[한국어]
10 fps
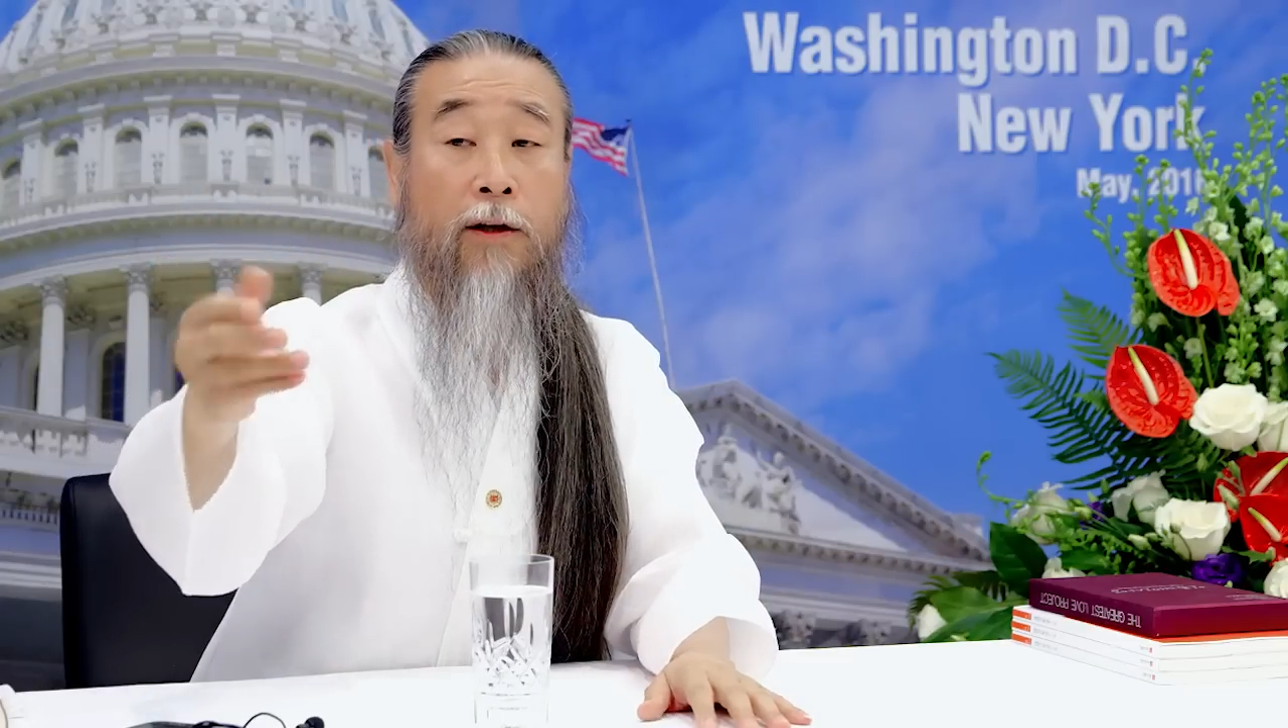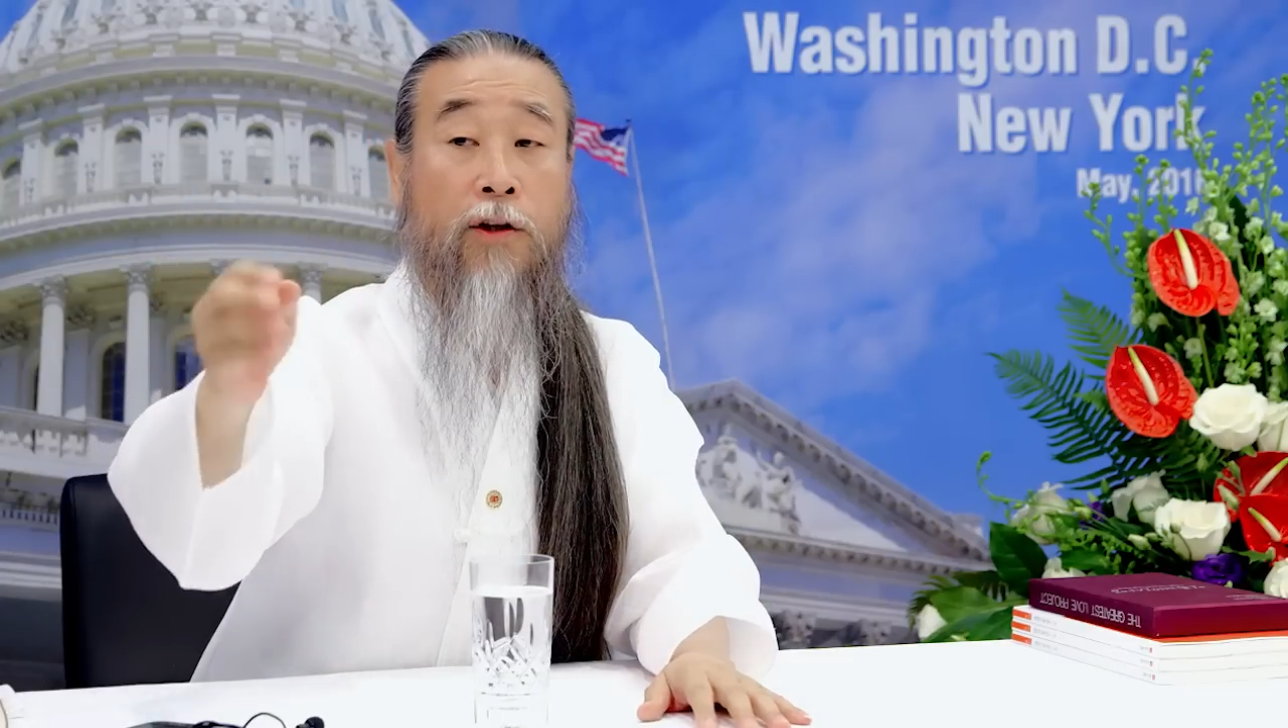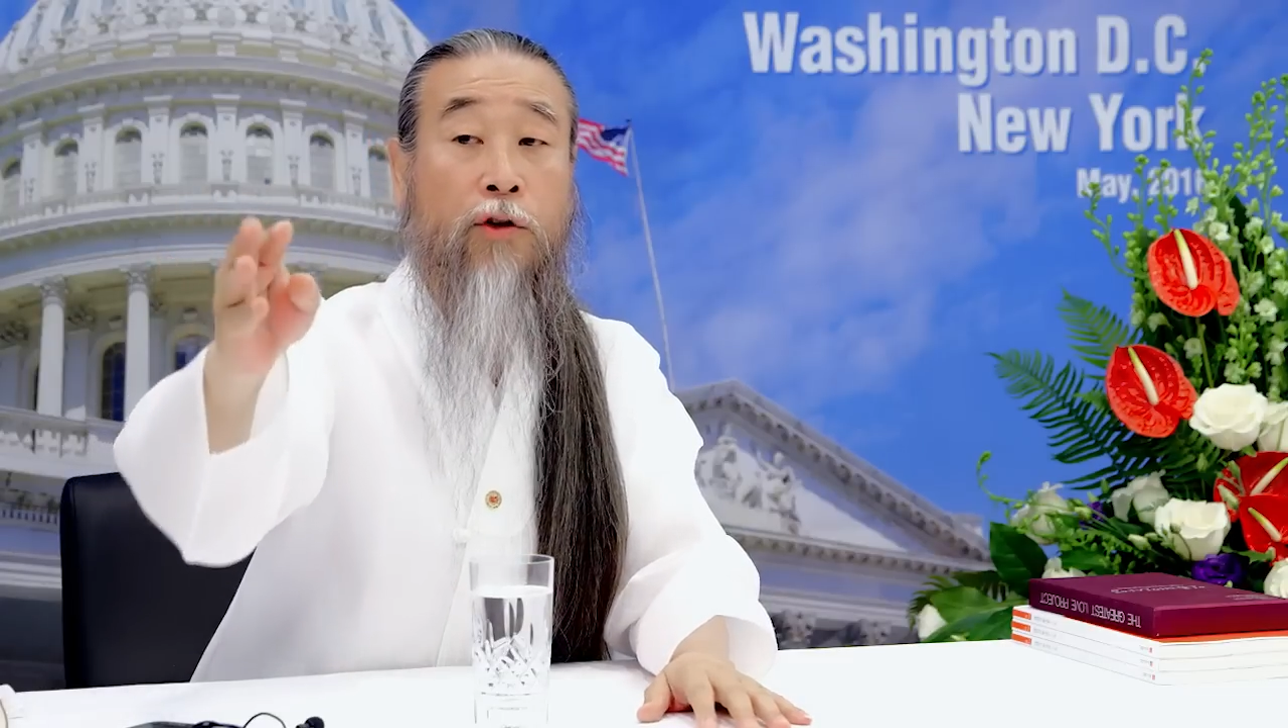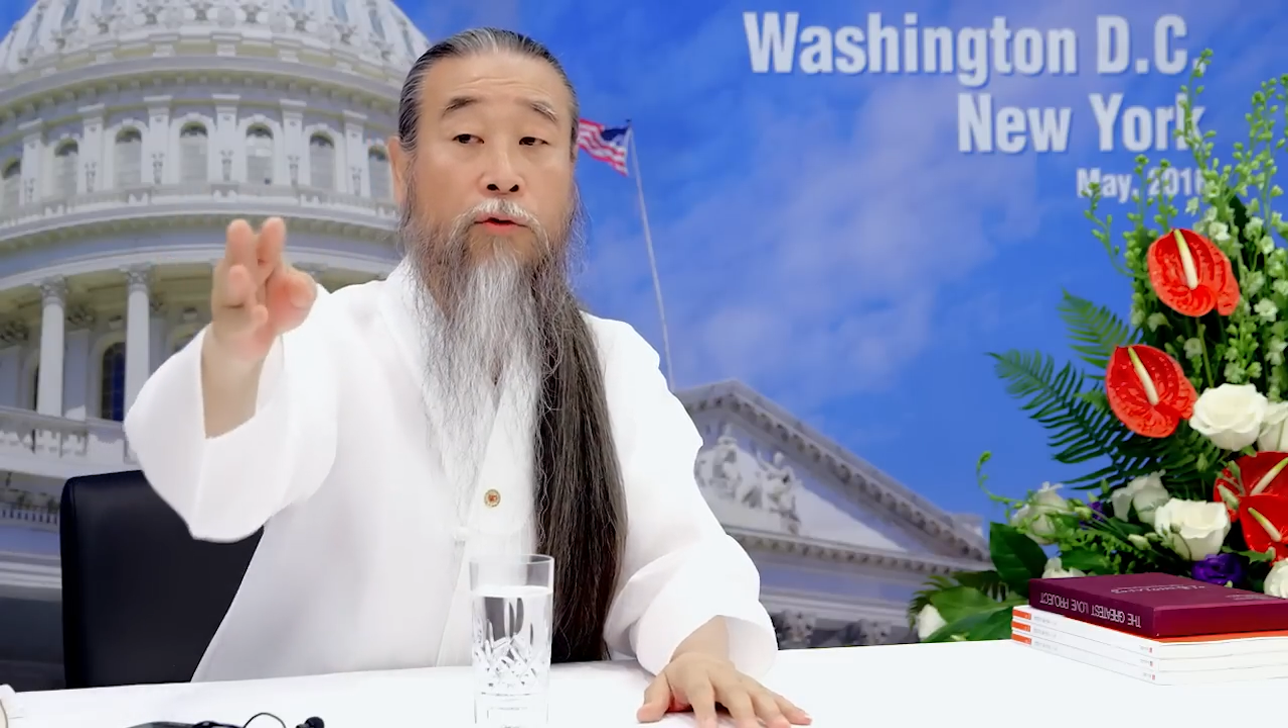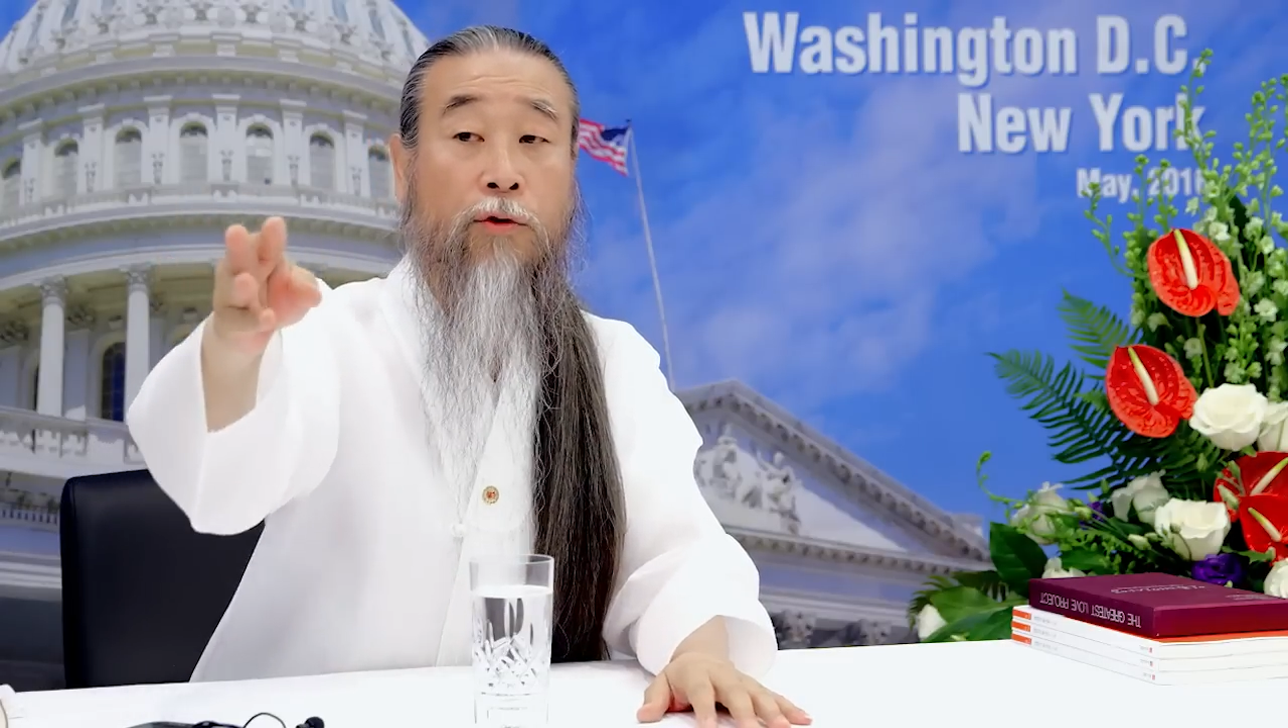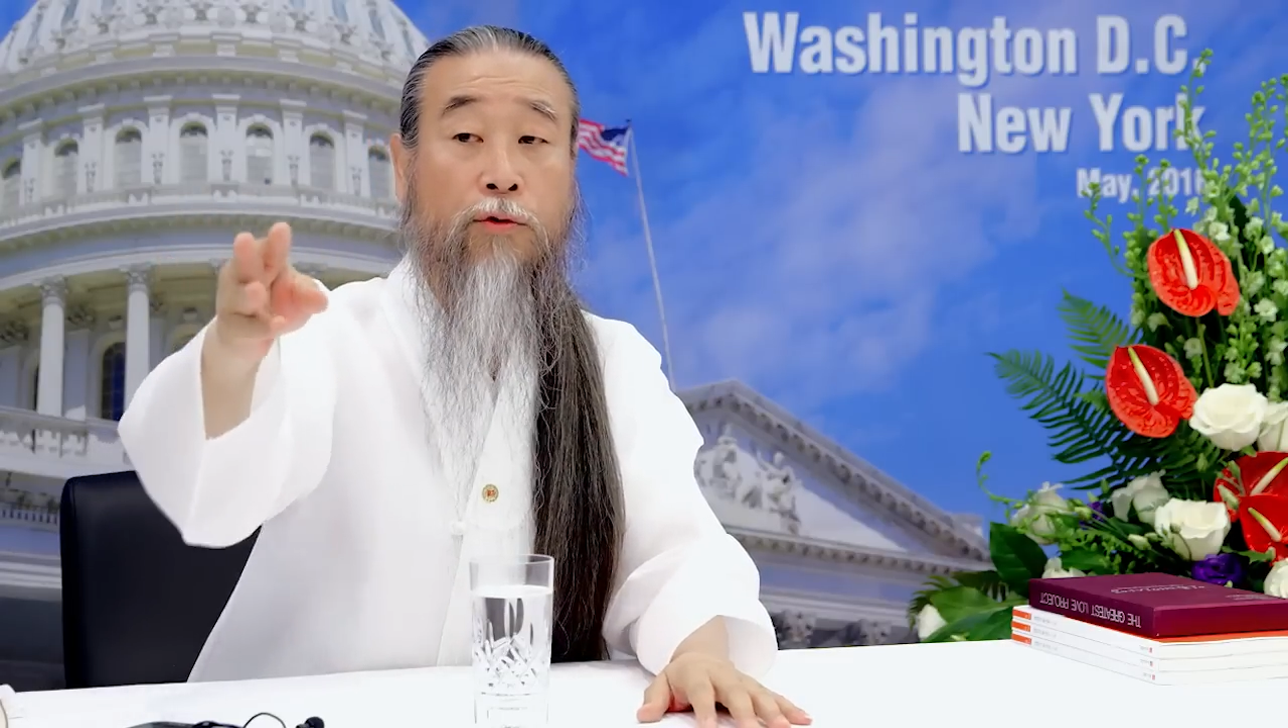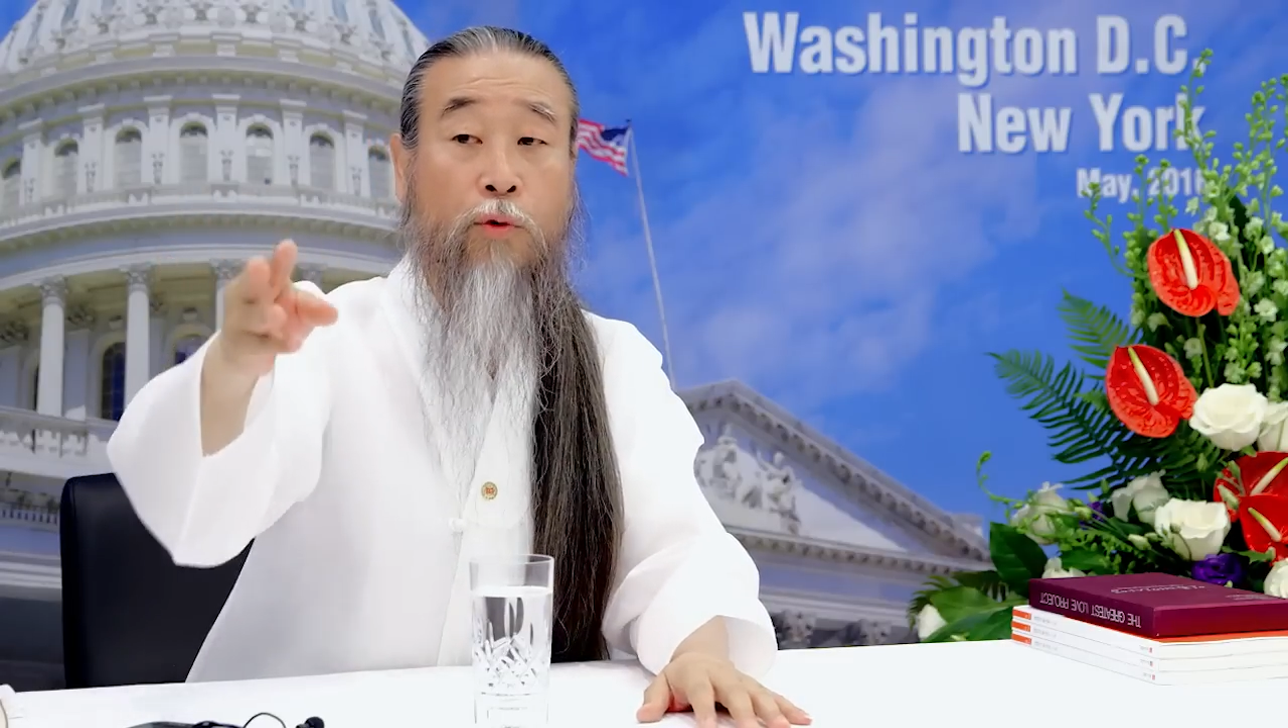기운을